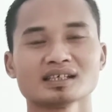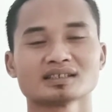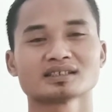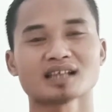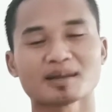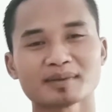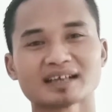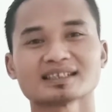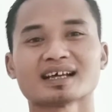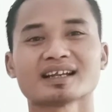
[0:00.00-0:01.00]

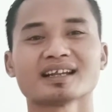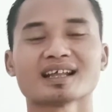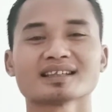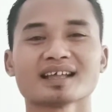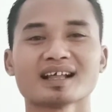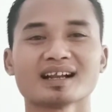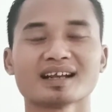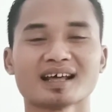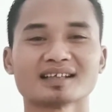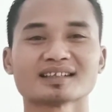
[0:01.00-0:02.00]
selamat hari Natal
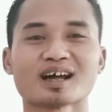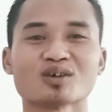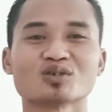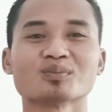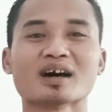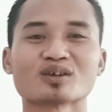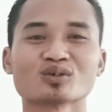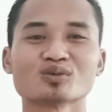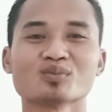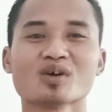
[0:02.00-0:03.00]
dan tahun
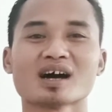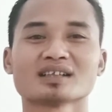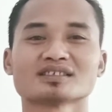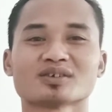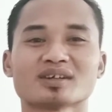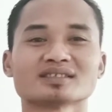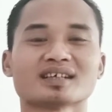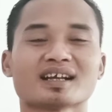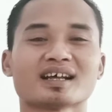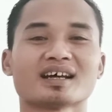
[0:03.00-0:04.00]
baru buat
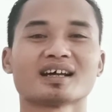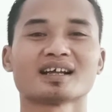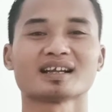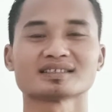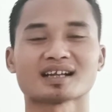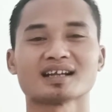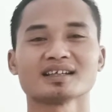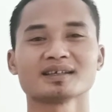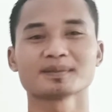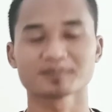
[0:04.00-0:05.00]
saudara-saudara Nasrani.